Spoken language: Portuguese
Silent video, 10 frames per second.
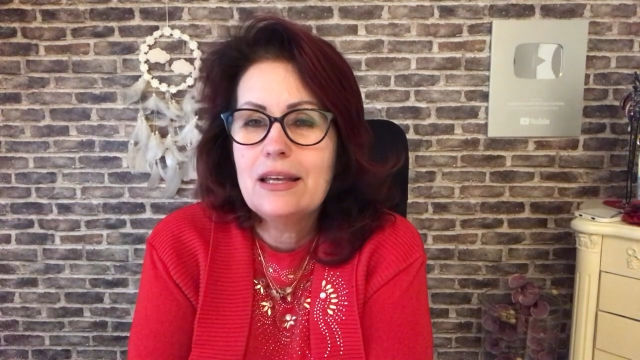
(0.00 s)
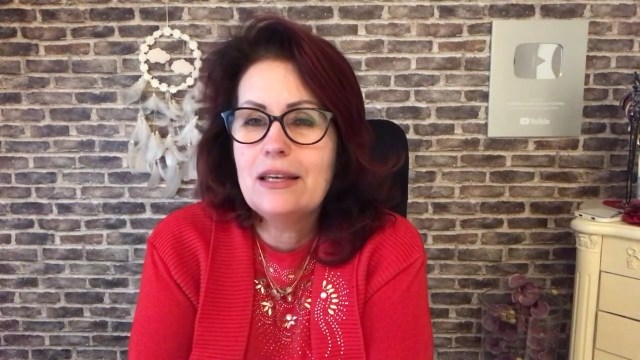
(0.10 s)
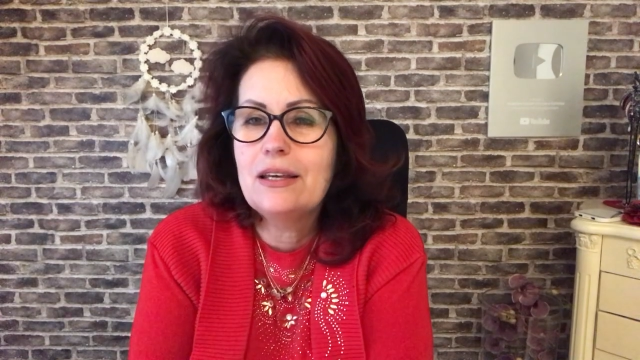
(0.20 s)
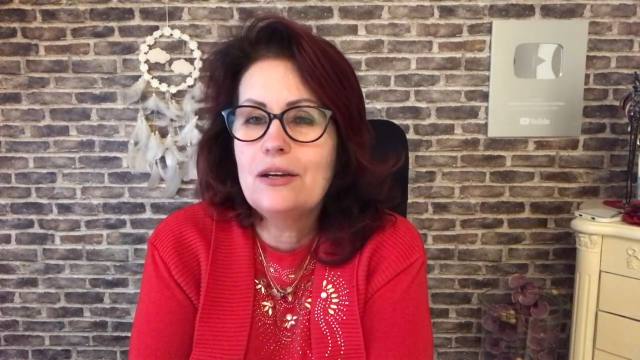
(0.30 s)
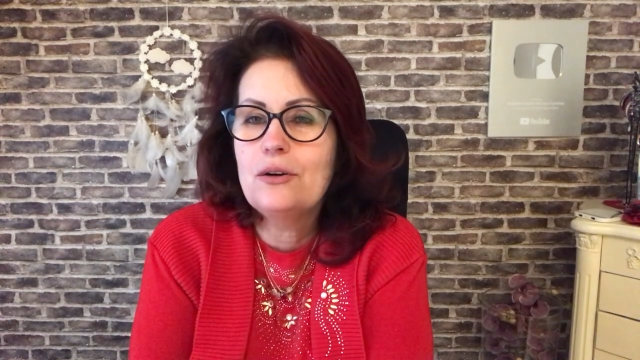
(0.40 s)

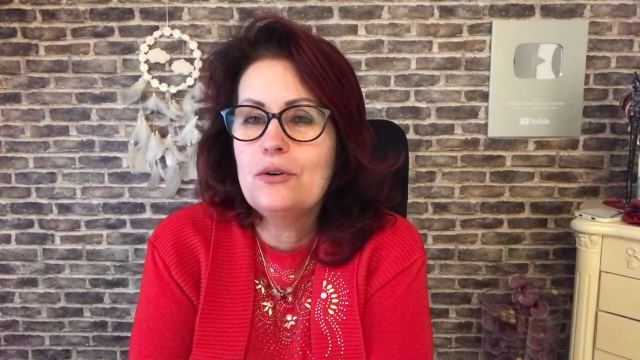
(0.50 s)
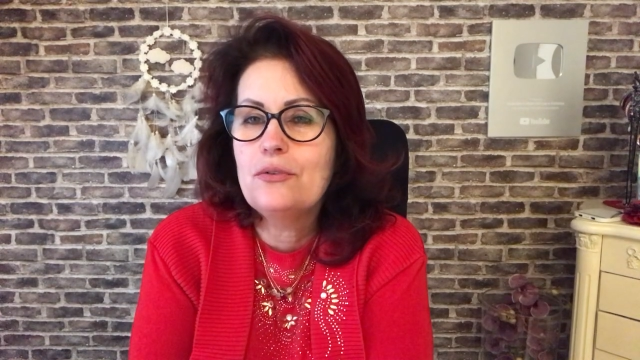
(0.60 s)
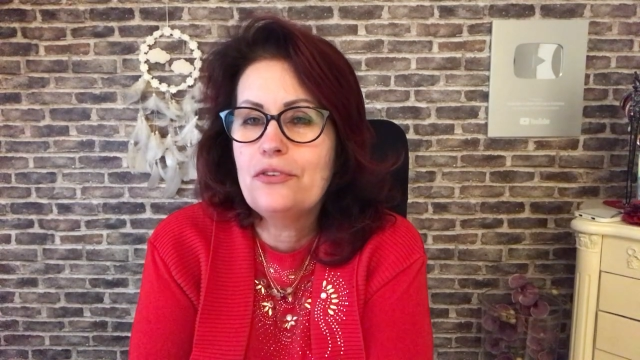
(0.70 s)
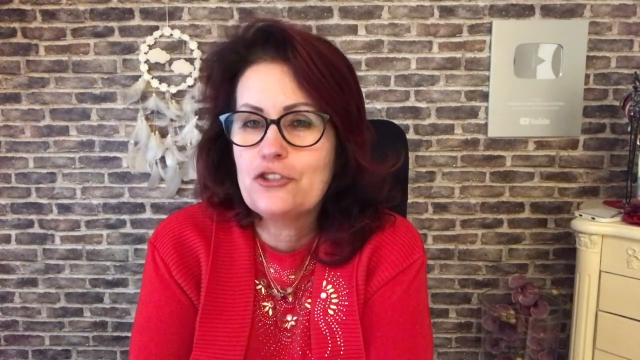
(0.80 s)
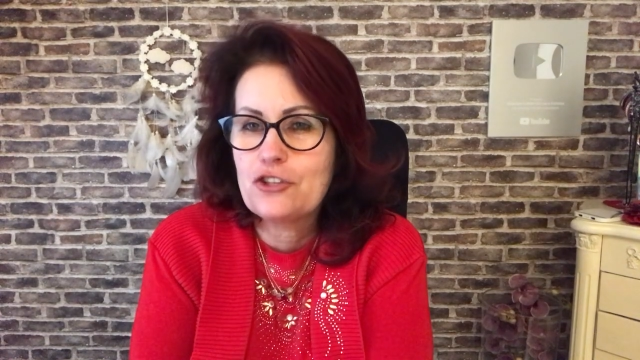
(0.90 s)

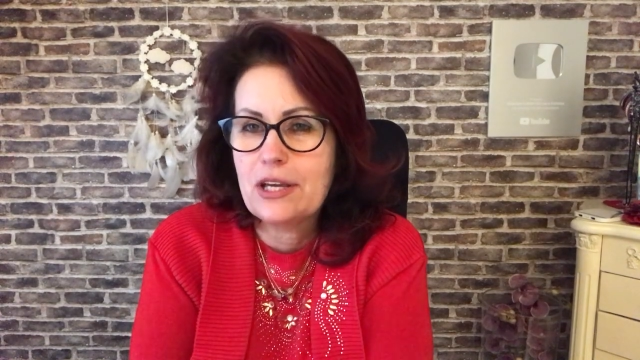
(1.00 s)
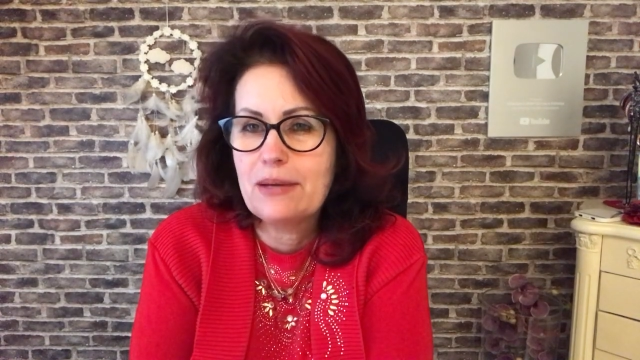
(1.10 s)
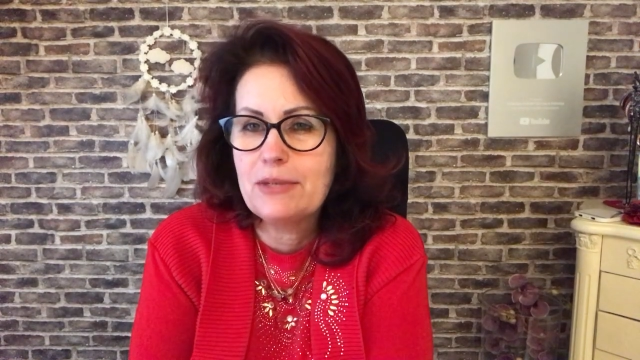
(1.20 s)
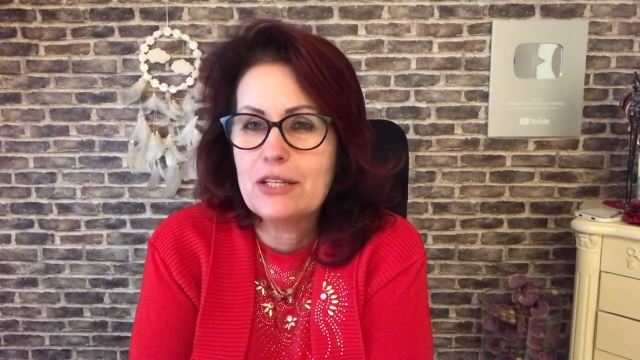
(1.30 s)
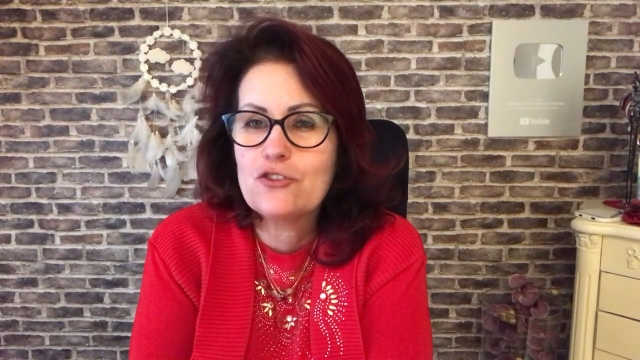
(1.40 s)
Eu fechei
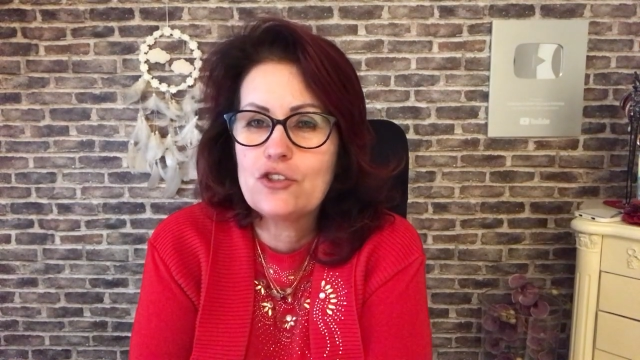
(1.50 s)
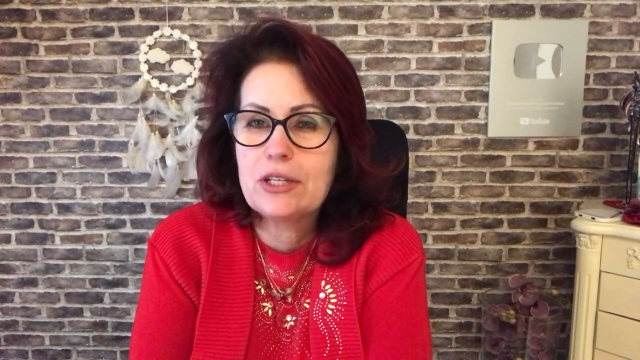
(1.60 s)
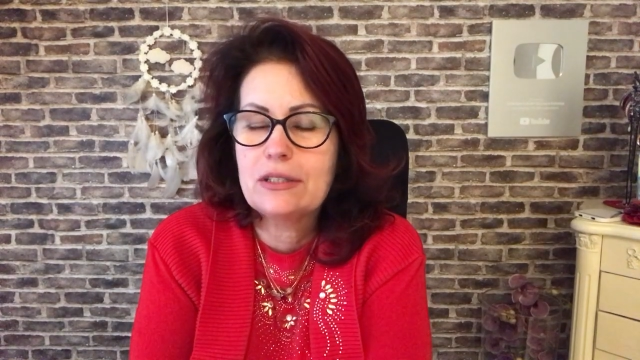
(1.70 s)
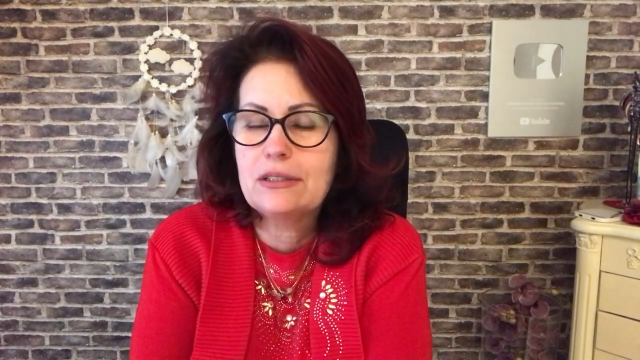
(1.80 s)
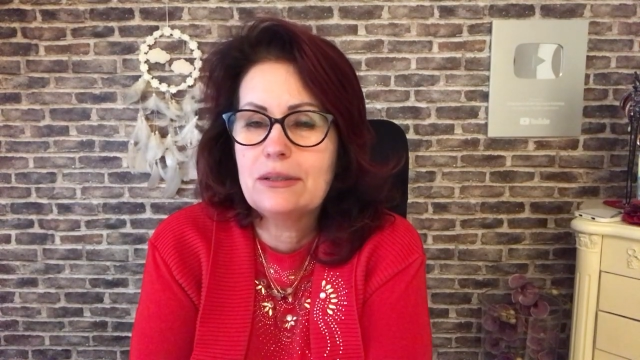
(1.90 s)
a minha
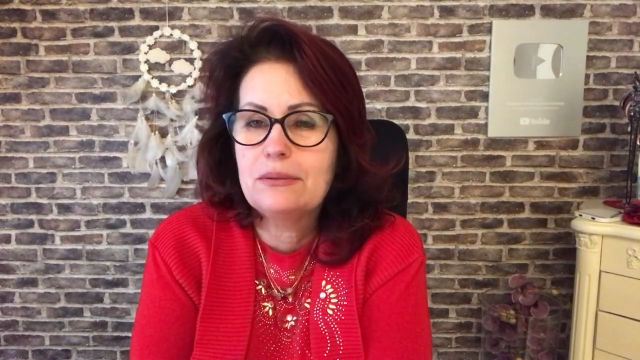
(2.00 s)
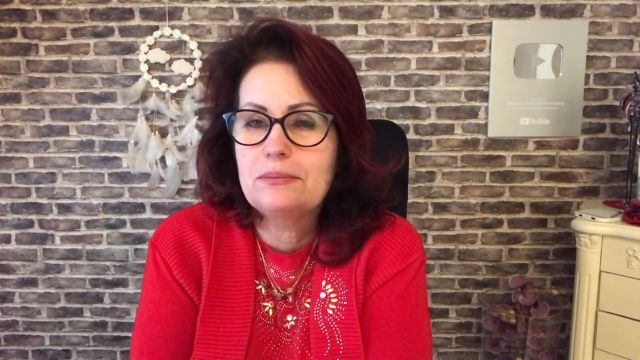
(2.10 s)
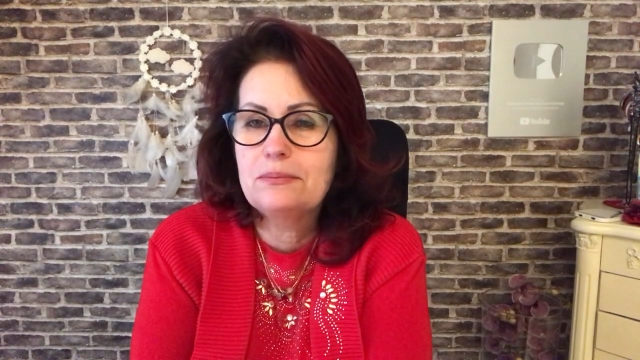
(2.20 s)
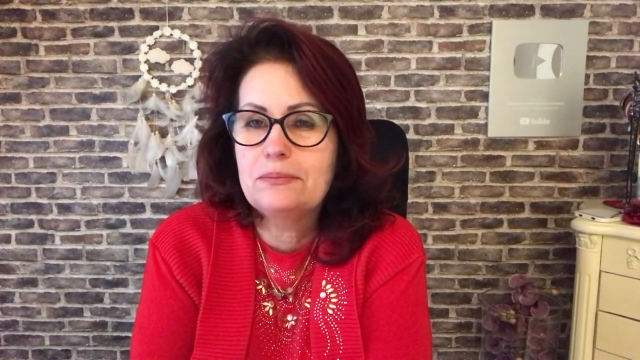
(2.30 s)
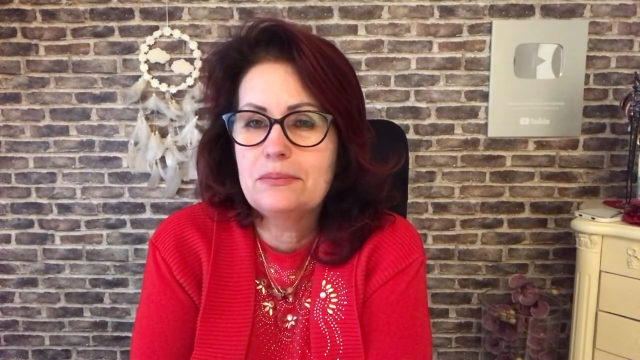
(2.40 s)
agenda